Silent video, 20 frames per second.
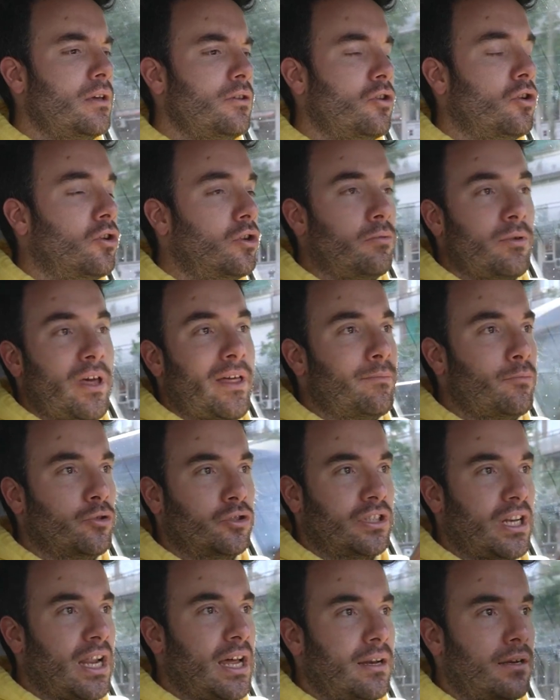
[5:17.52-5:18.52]
Yo lo voy a
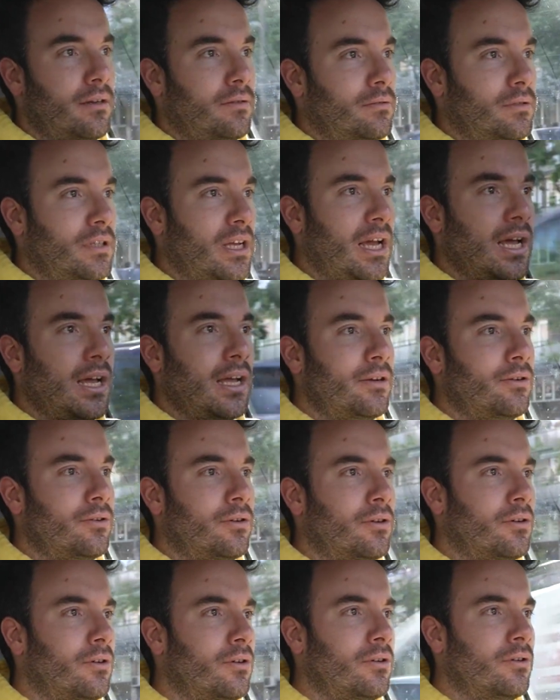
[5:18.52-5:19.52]
demostrar, o sea,
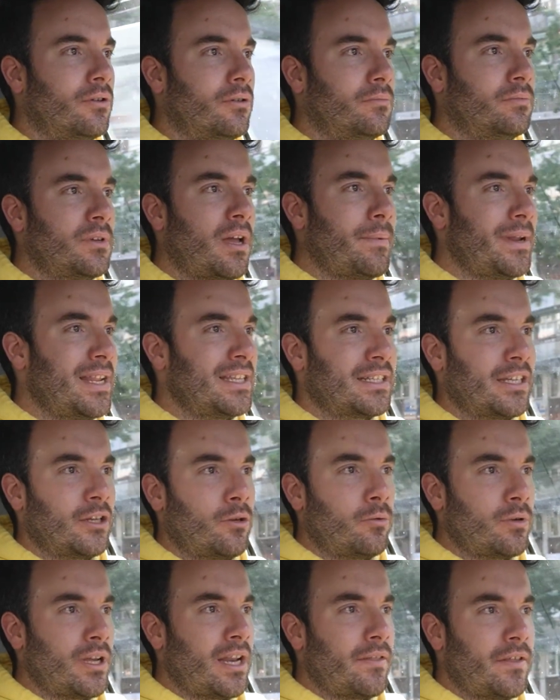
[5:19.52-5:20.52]
no, ya veréis que
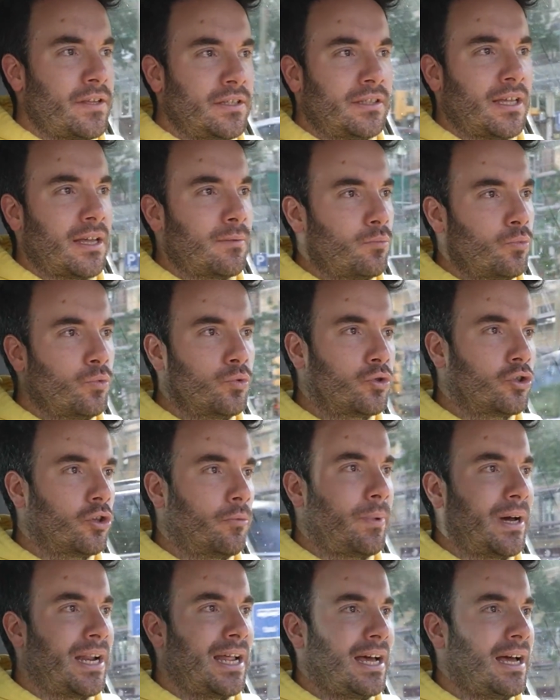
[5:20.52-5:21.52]
no voy a necesitar mucho
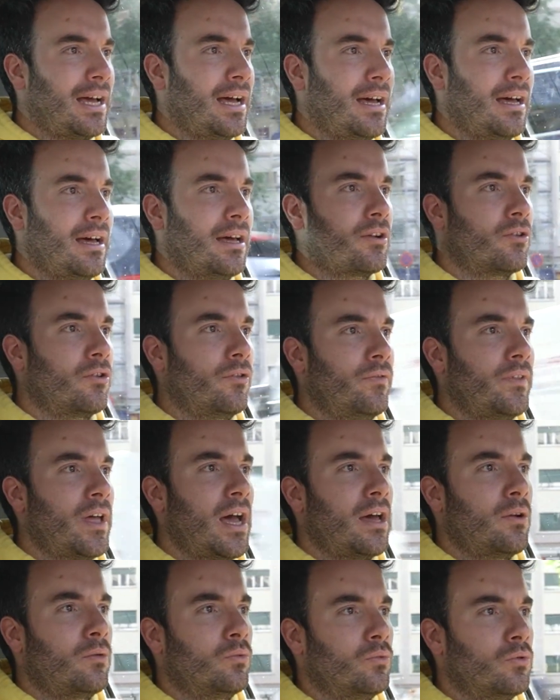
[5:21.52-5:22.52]
para
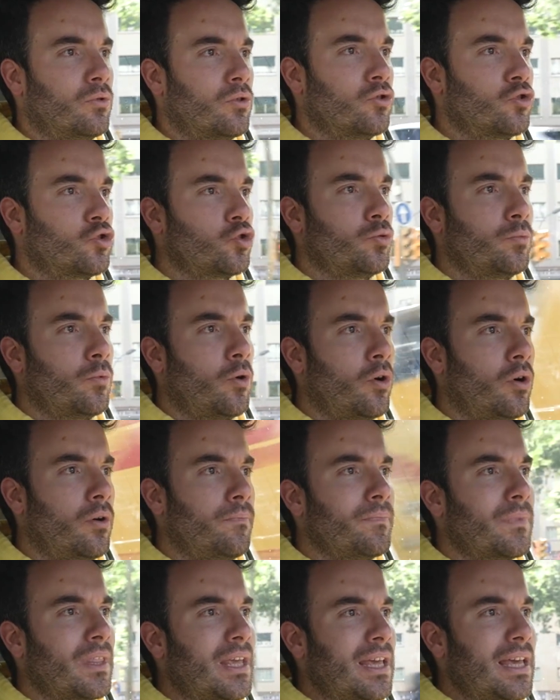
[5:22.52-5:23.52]
rondar un consumo
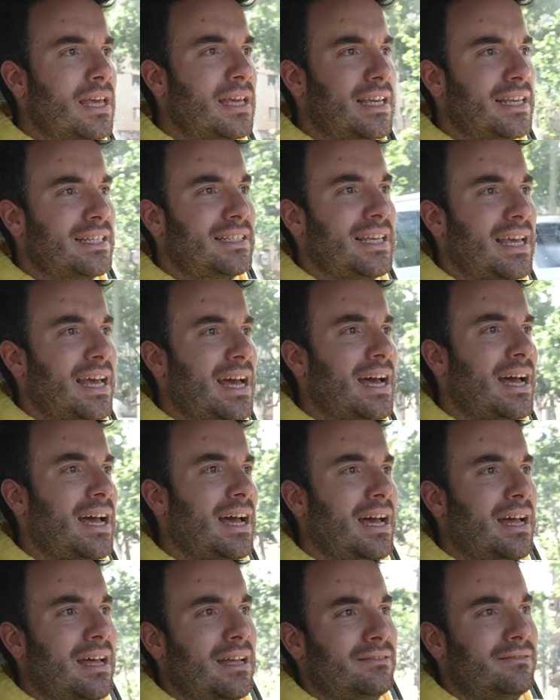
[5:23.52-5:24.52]
que
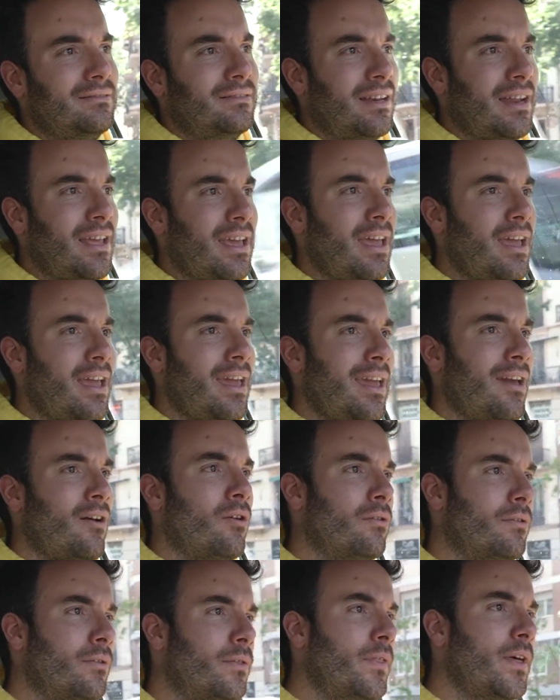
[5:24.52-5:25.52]
sea entre
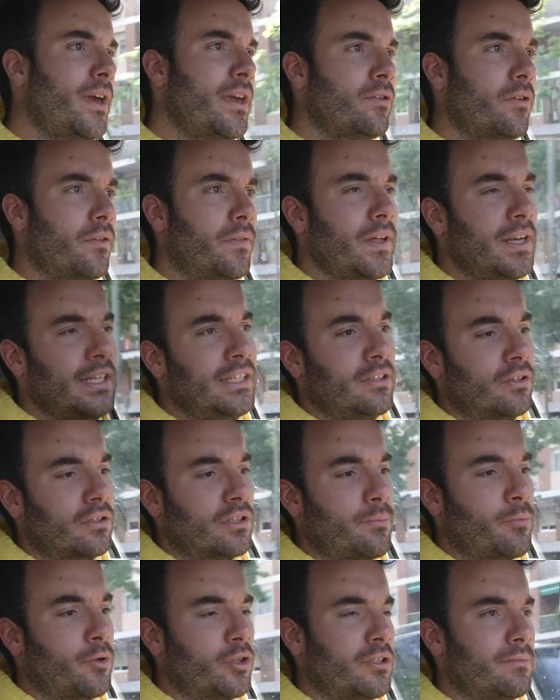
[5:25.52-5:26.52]
11 y 12 litros
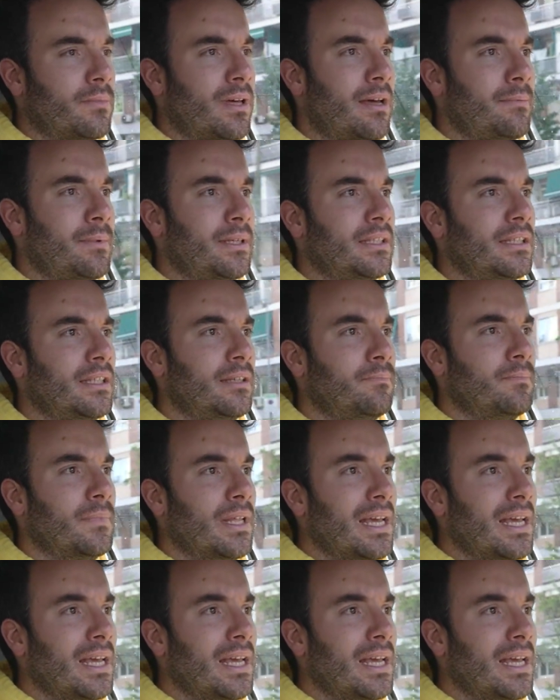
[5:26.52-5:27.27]
aproximadamente.